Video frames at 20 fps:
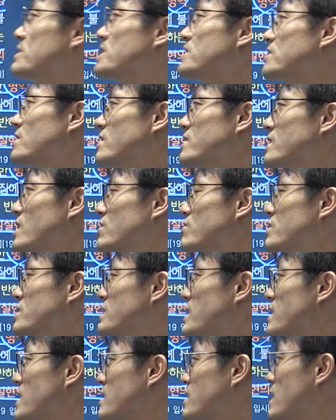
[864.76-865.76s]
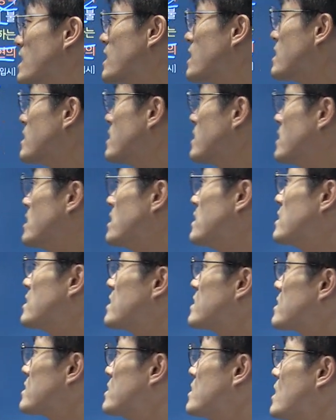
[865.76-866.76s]
실현의 자유를 제한한다.
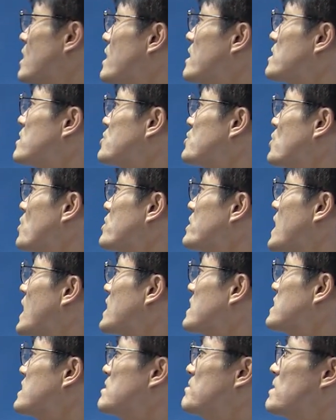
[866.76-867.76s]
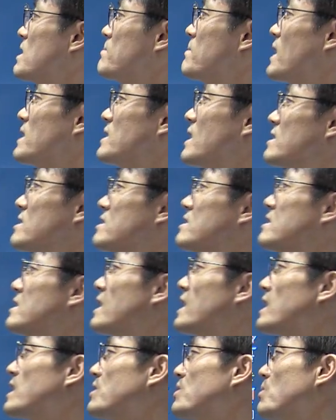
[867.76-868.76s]
네, 그죠 양심에 반하는
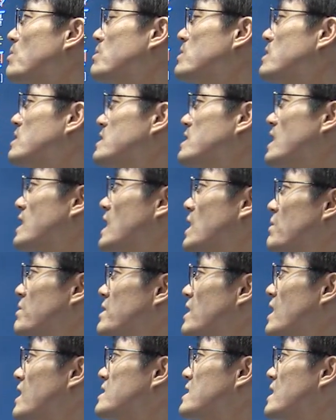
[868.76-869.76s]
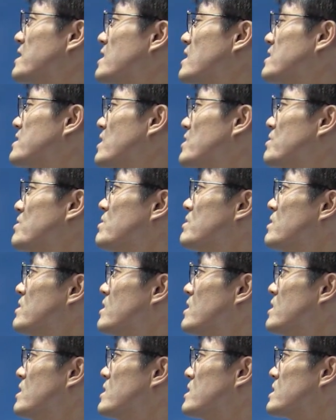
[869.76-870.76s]
행동을 자, 강요당하지 아니할 자유.
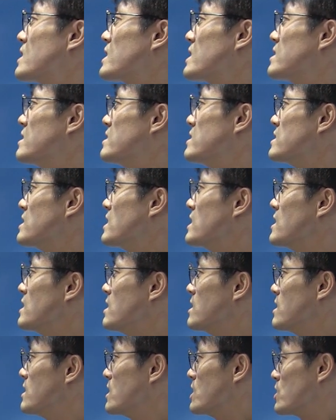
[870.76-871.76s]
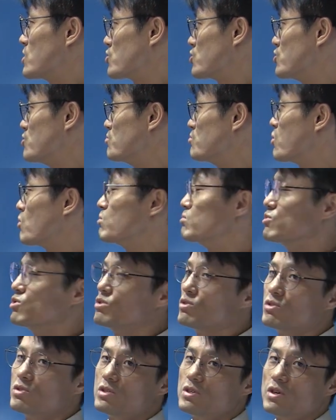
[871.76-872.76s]
자기는 이제 군
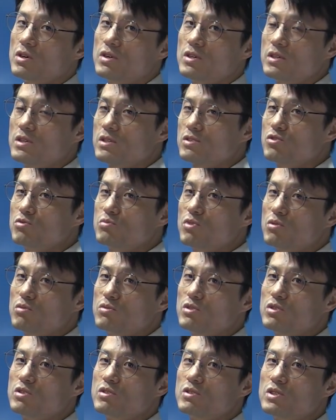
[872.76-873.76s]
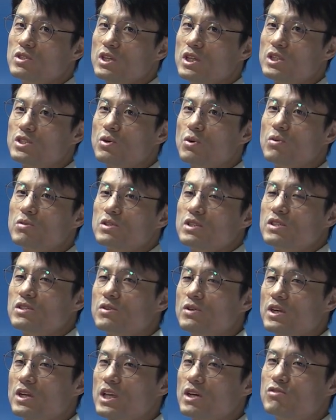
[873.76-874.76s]
복무, 군 복무, 예, 총
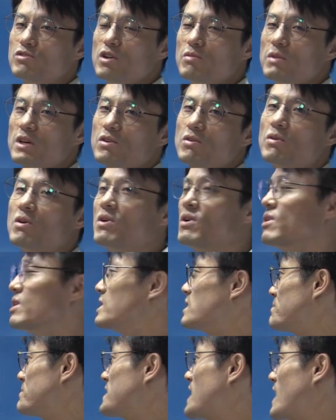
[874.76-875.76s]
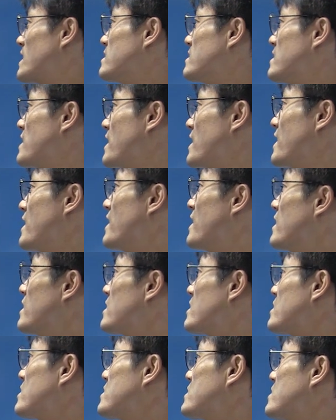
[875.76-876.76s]
들고 이렇게 훈련받고 쉽지 않은데
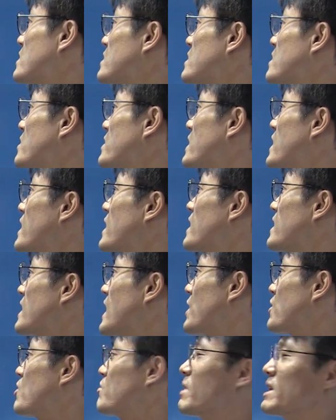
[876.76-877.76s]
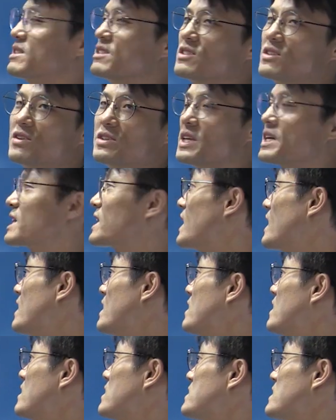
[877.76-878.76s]
자, 그렇게 강요받는
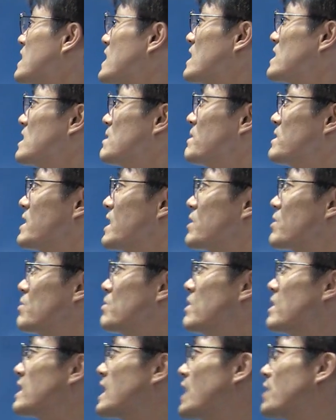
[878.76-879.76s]
거니까 자, 양심에 반하는 행동을